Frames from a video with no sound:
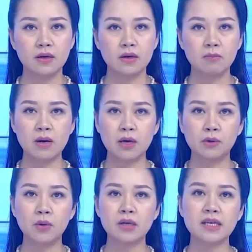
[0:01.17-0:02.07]
công báo
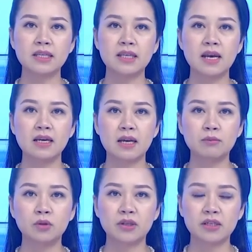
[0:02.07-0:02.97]
hoàng gia thái lan ngày
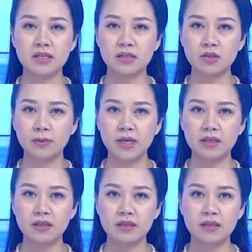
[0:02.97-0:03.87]
một tháng chín cho biết
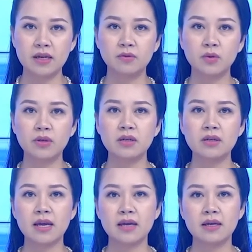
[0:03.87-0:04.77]
nhà vua nước
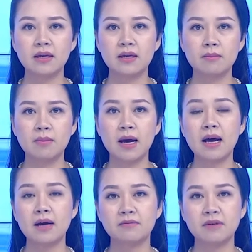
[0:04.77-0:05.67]
này
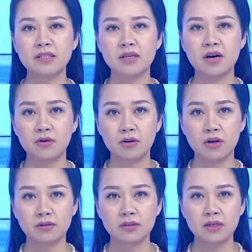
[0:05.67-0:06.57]
maha
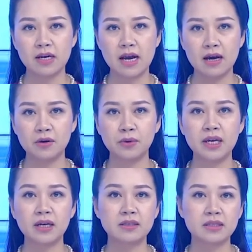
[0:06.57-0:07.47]
Vajiralongkorn đã quyết
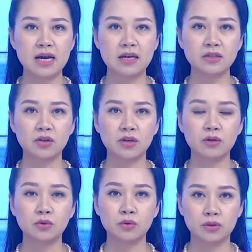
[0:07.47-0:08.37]
định ân xá cho
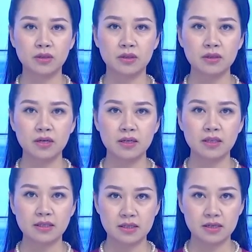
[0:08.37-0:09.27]
cựu thủ tướng
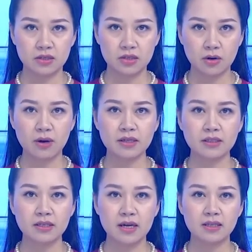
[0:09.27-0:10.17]
thaksin shinawatra
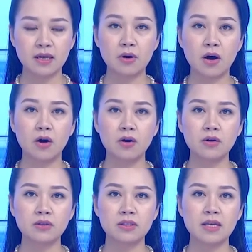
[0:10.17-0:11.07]
theo đó
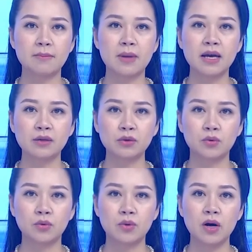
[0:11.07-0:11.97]
giảm án
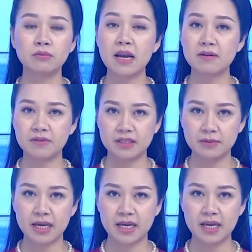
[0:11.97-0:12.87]
tù ông đang phải
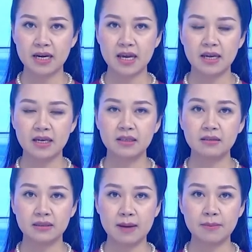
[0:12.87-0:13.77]
chấp hành hiện nay
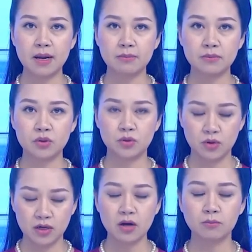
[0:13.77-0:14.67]
từ 8 năm
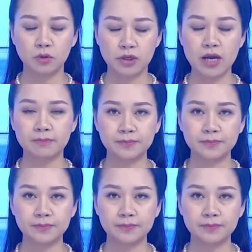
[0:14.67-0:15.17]
xuống còn 1 năm.